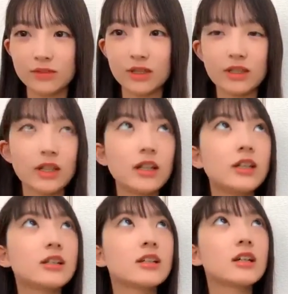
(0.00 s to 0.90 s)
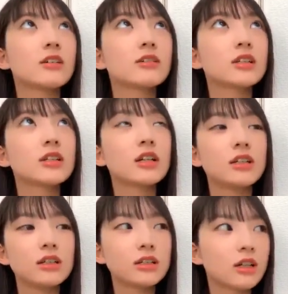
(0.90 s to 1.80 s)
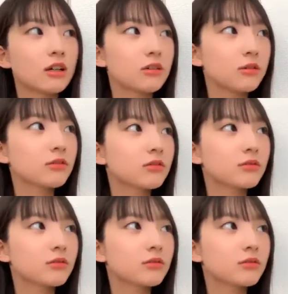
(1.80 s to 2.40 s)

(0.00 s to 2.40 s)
絶対に違う絶対に違うよ